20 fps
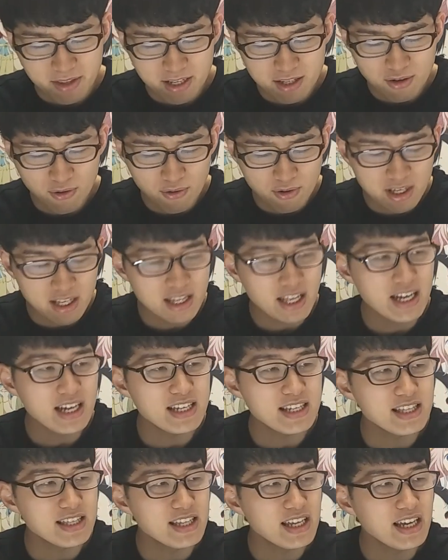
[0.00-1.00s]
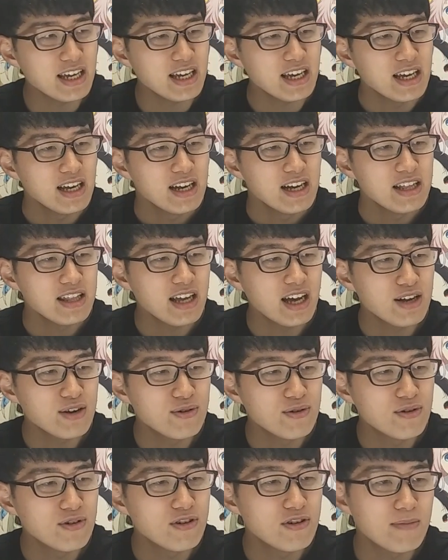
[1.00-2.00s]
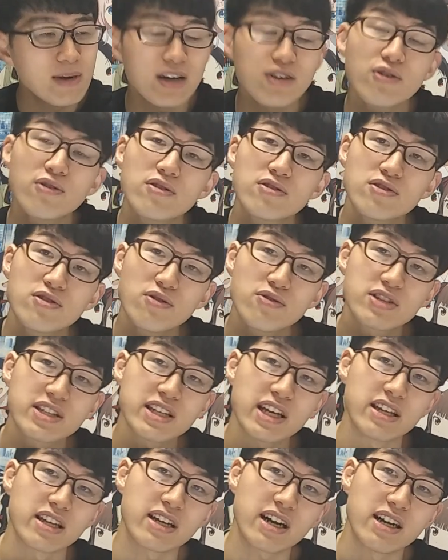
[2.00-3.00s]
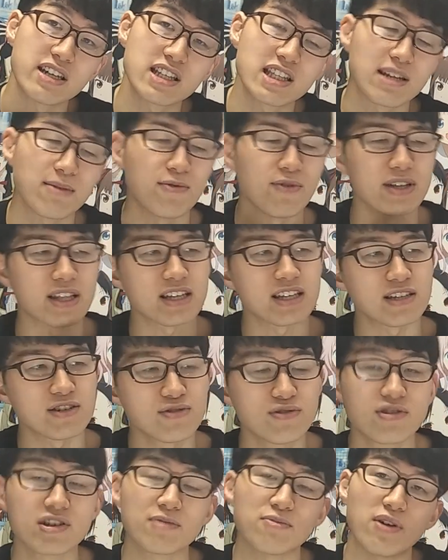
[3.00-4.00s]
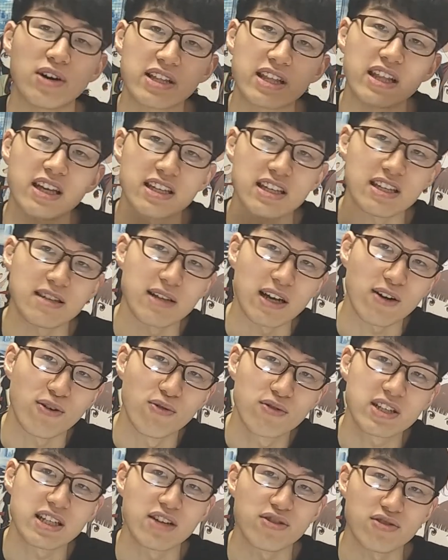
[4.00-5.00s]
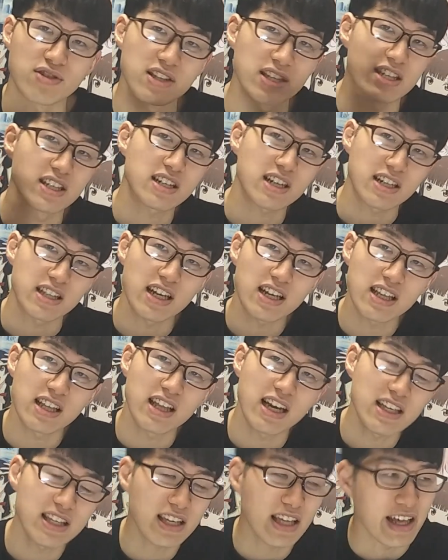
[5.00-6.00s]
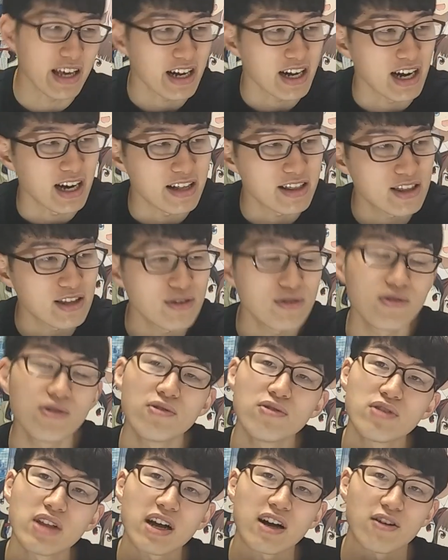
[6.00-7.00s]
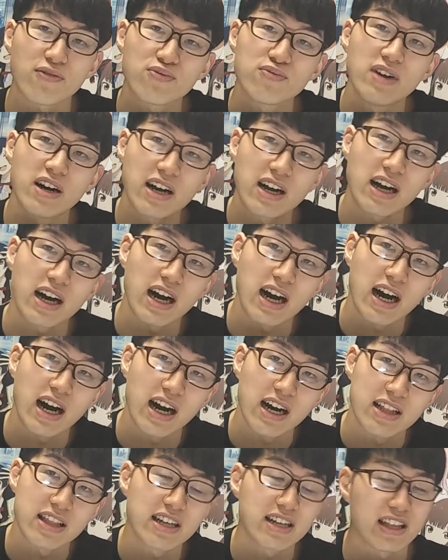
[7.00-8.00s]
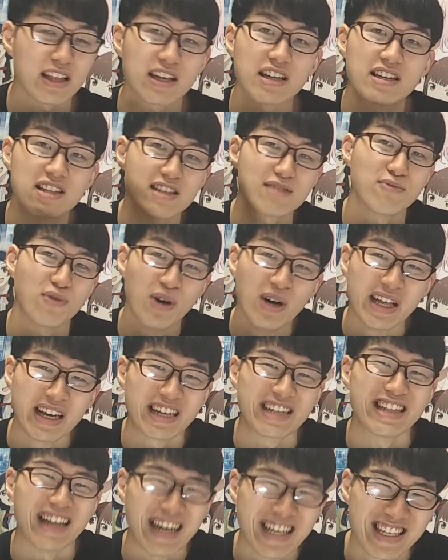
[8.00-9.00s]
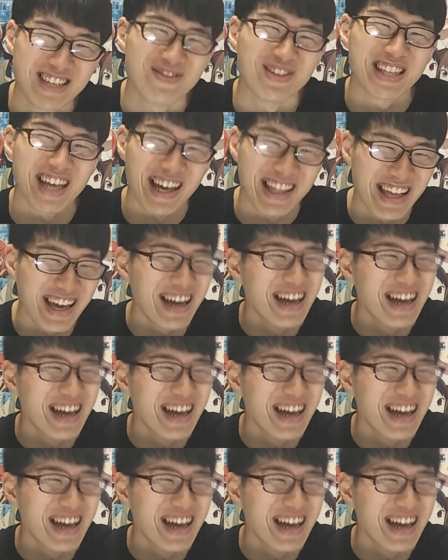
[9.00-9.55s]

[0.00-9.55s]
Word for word: で、そこに対して、で、あのー、まあ、ヨルさんに関しても私料理にも下ただしなんか奥さんとしてしっかりできてないんじゃないかっていうなんか不安ができてキスもできないしみたいなね、